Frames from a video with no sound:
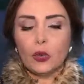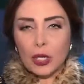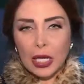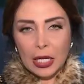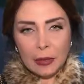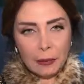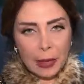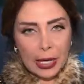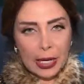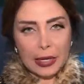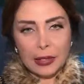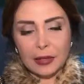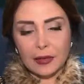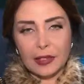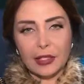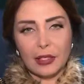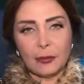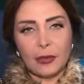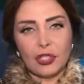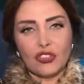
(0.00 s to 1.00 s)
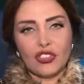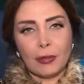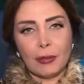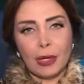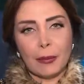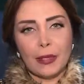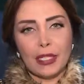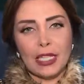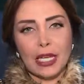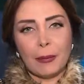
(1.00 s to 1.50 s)
وكان معاه كتير من
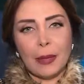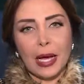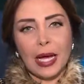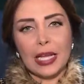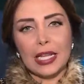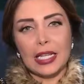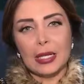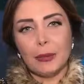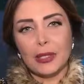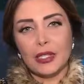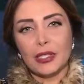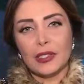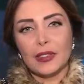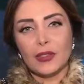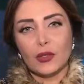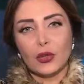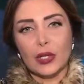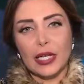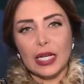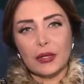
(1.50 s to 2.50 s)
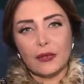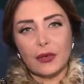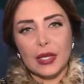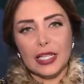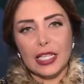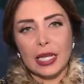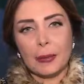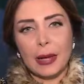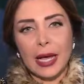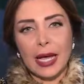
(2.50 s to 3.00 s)
شباب الجماعة اللي بيدرسوا هناك
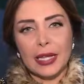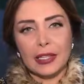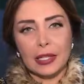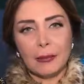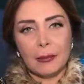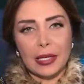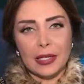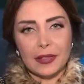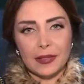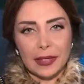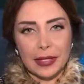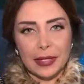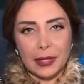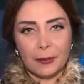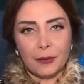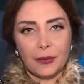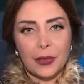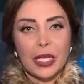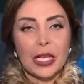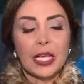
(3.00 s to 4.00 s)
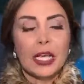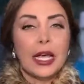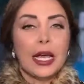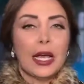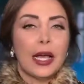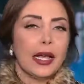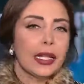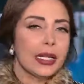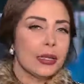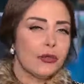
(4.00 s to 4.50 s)
في الجامعات الماليزية
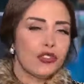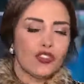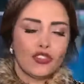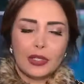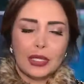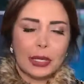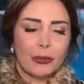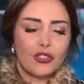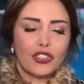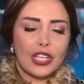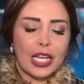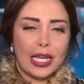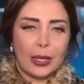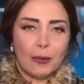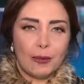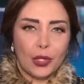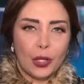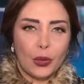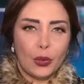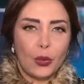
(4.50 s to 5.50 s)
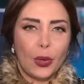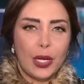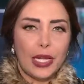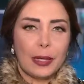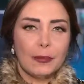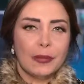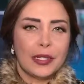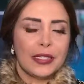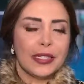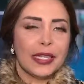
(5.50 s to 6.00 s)
احنا مش ده مش كلامنا
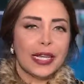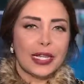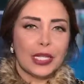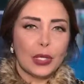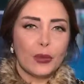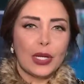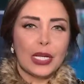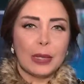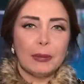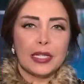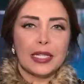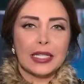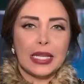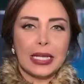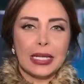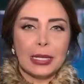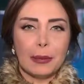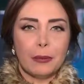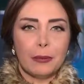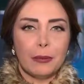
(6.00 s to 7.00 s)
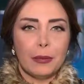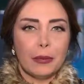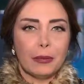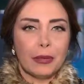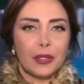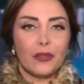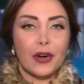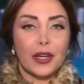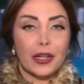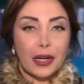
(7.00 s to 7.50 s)
ولا بندعي ولا بنتكلم
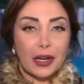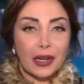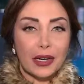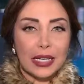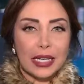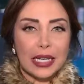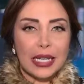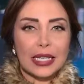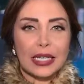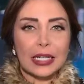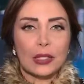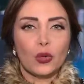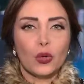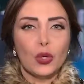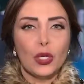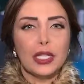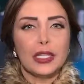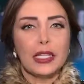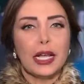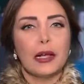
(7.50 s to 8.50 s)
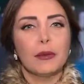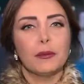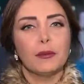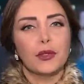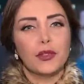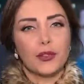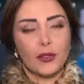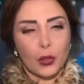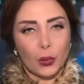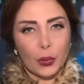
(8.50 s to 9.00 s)
من فراغ لكن كل ده
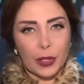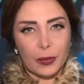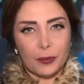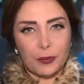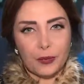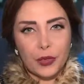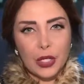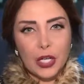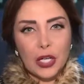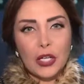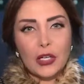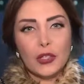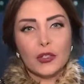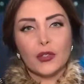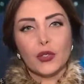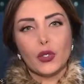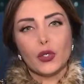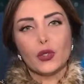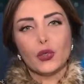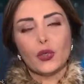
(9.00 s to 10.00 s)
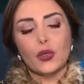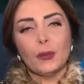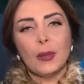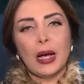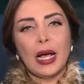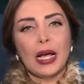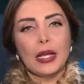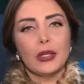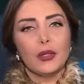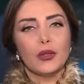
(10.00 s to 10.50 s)
بالصور صورته
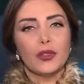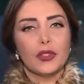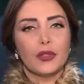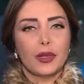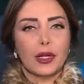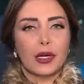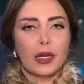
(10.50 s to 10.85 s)
مع يوسف